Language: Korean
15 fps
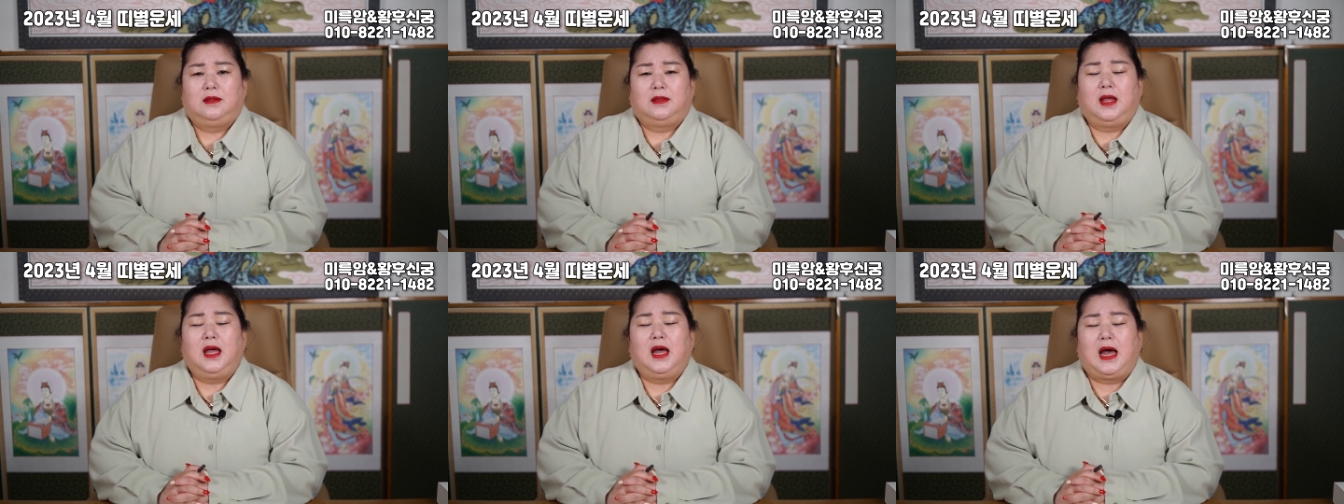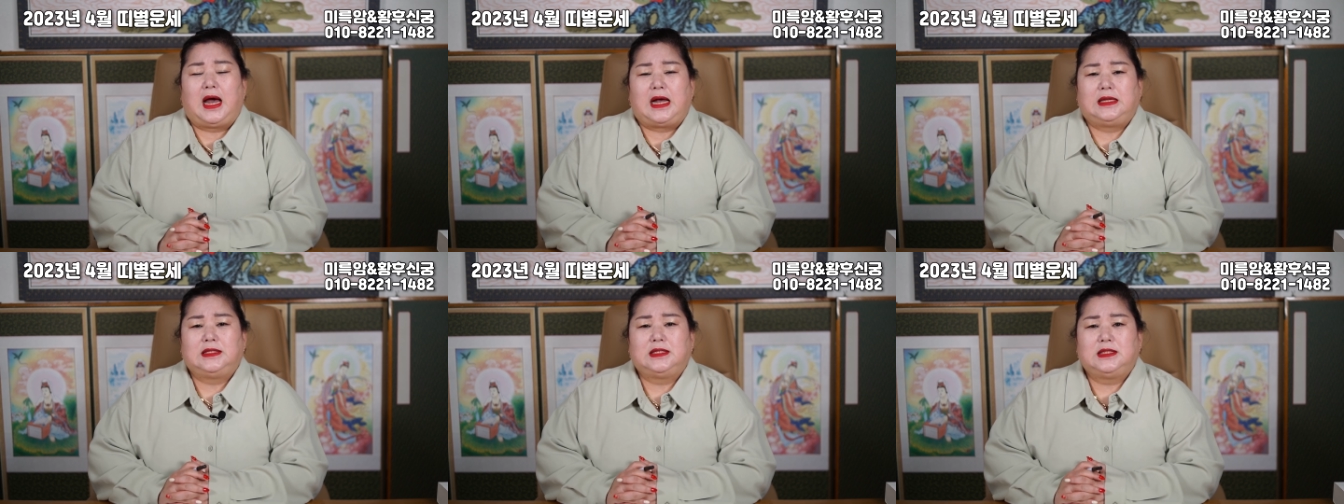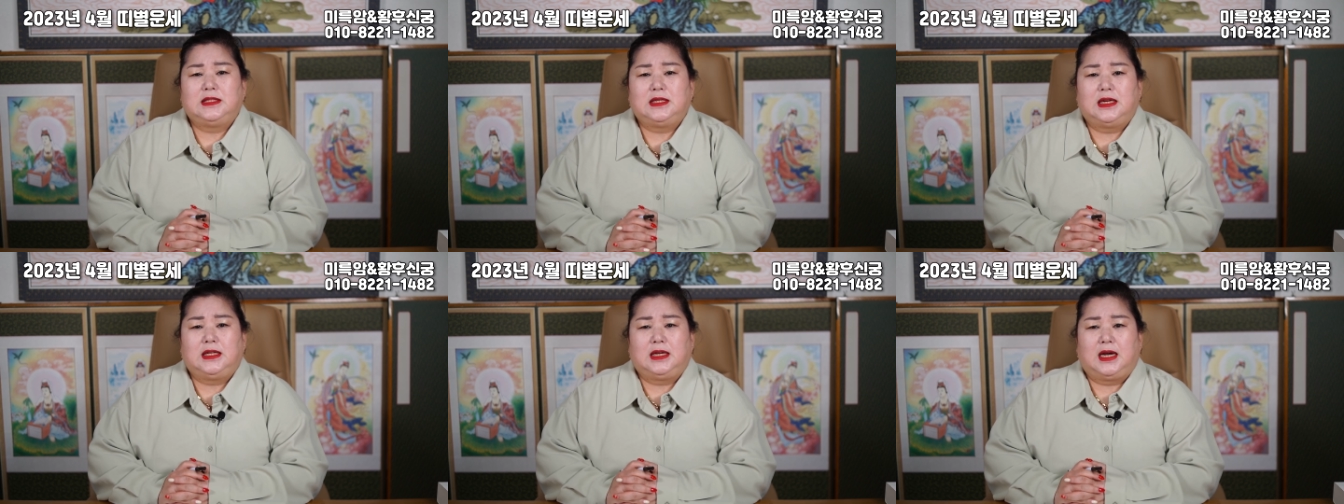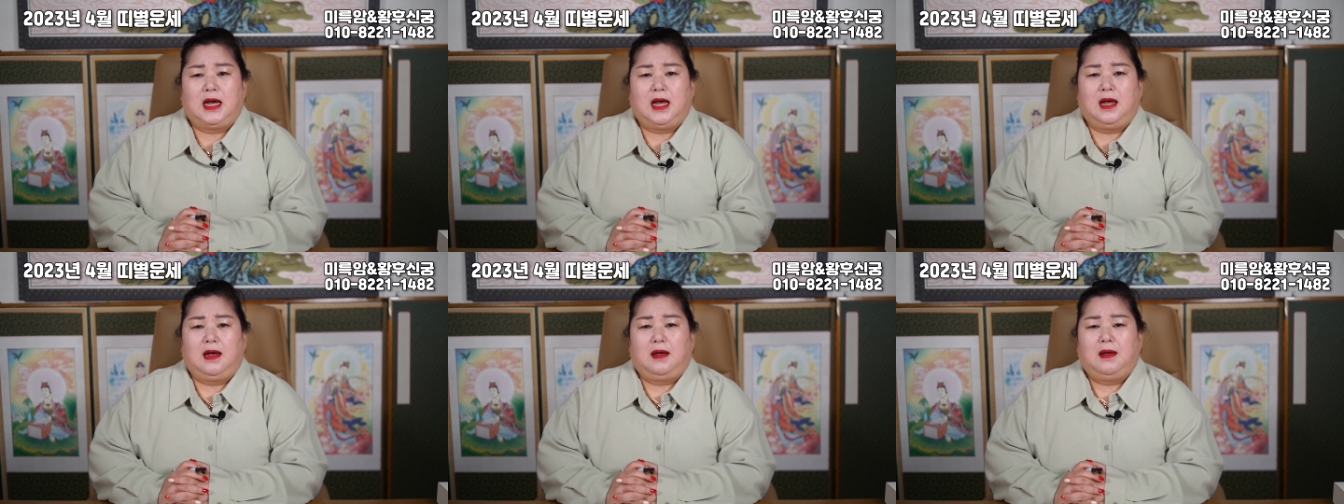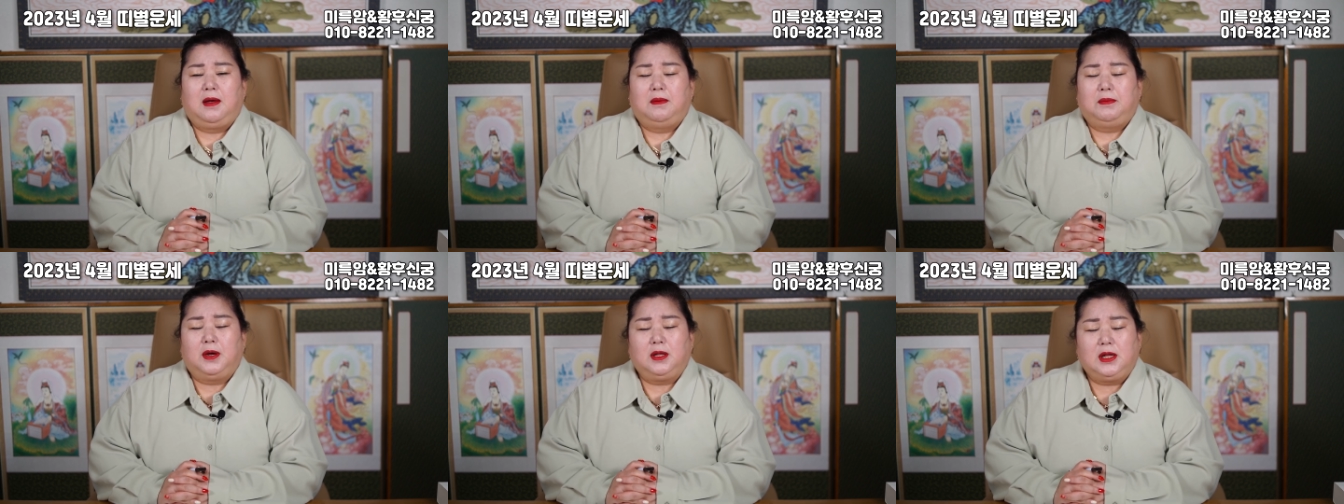내 앉은 자리가
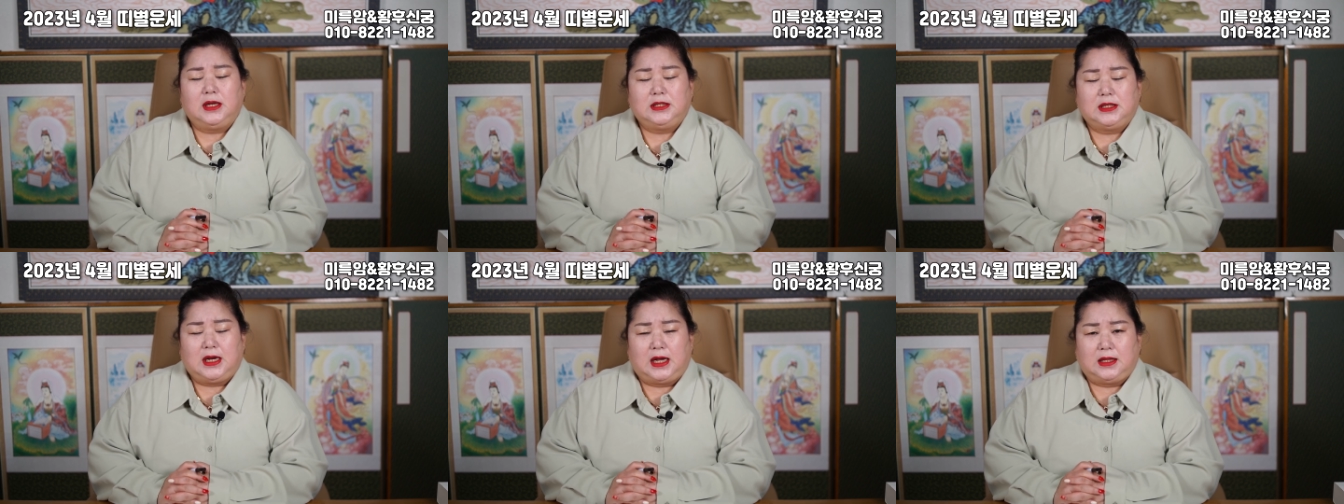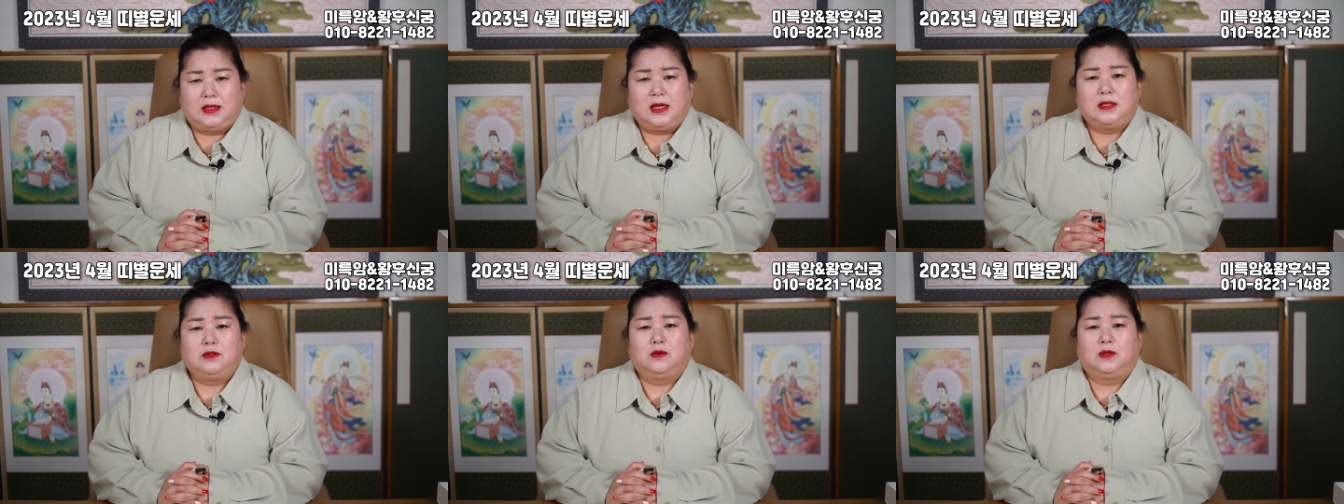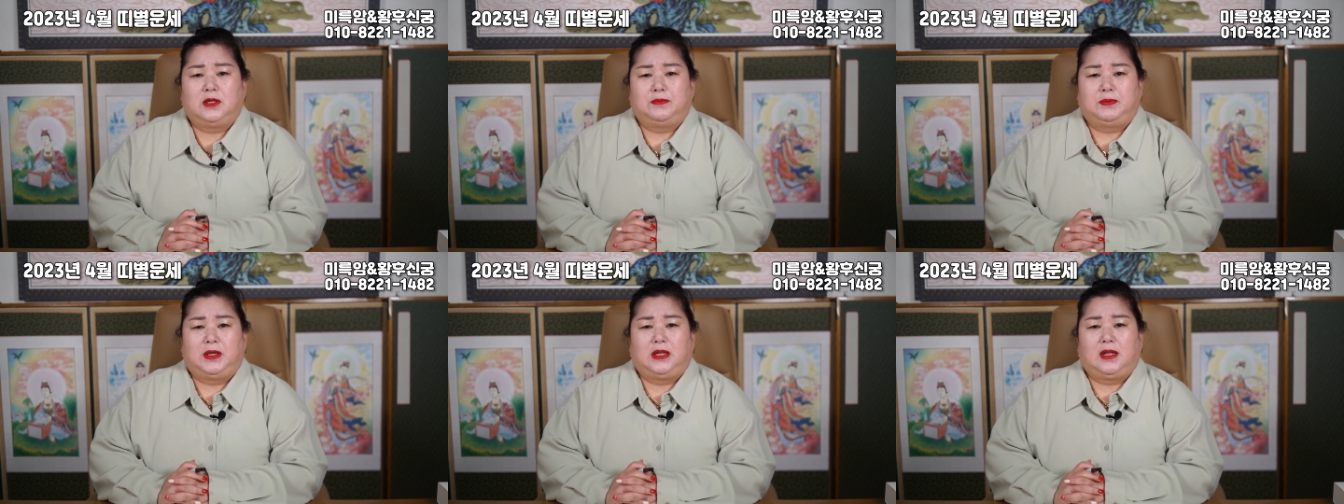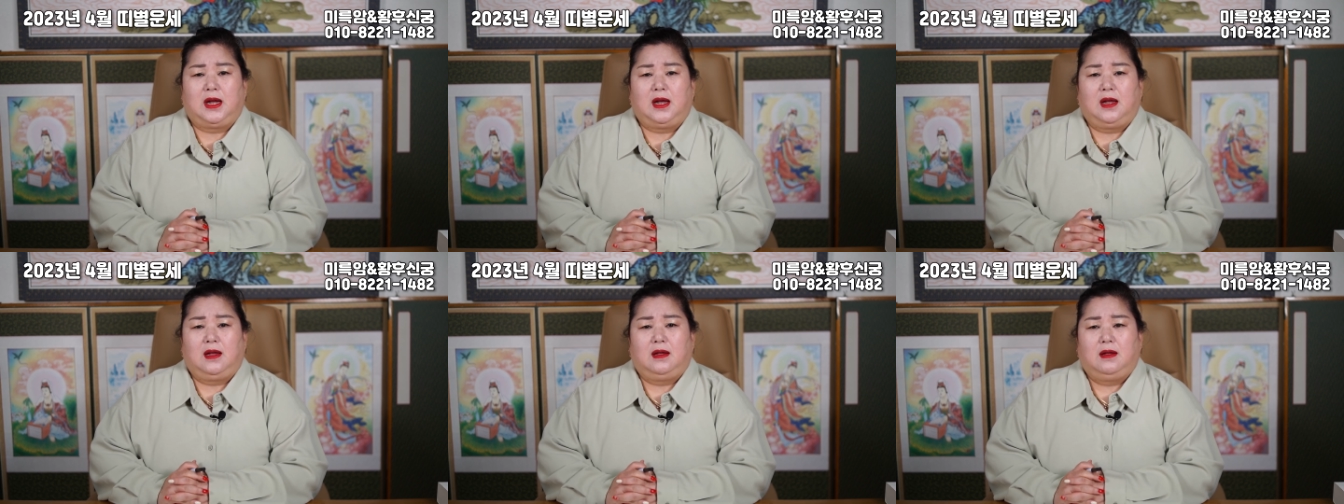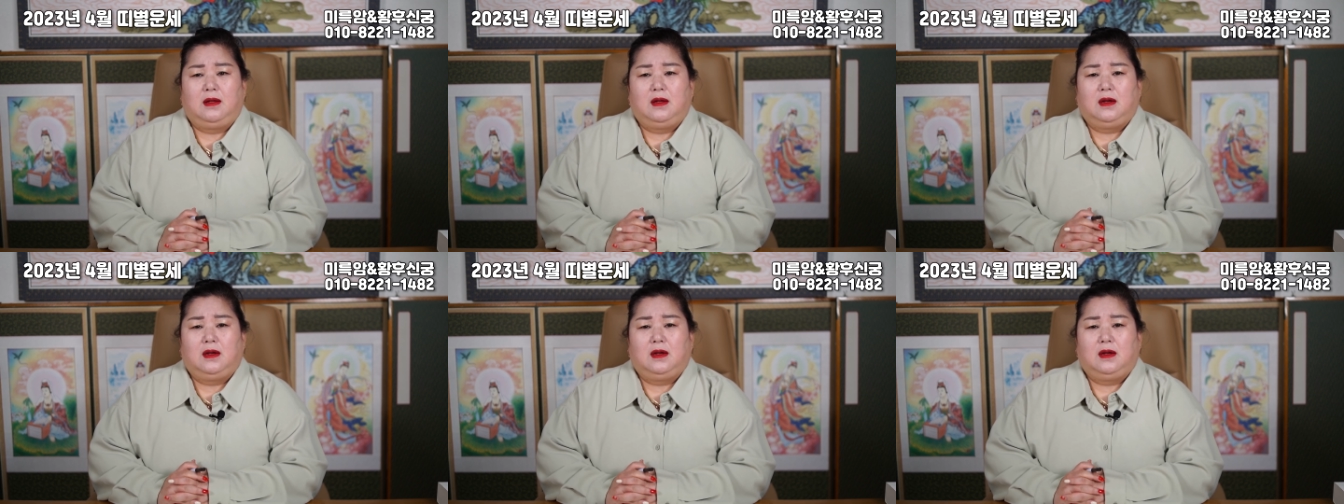편하지가 않다는 소리입니다.